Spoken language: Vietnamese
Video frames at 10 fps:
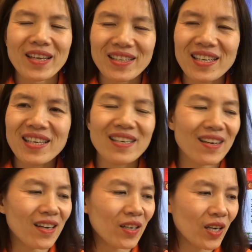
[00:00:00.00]
thế thì
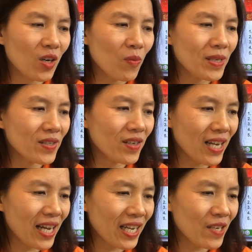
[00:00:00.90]
ở cái câu bên dưới
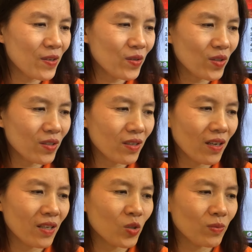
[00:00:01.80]
này
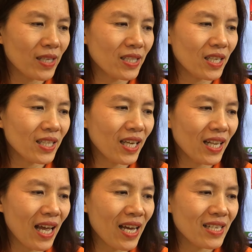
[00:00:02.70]
à, chúng ta sẽ cần điền
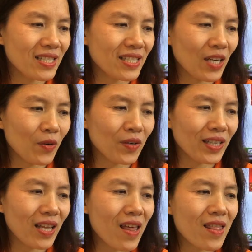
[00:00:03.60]
là
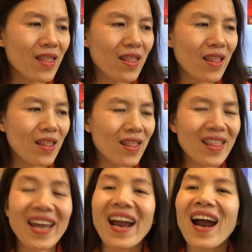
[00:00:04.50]
decorate
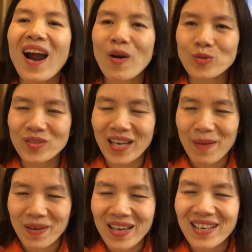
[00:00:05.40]
their um, house các
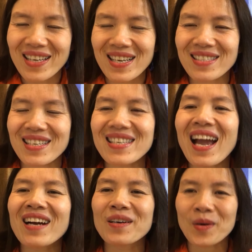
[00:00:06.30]
em nhé là trang trí
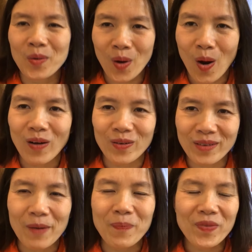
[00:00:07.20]
nhà cửa của họ đúng
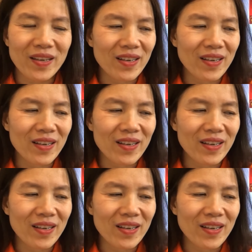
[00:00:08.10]
không nào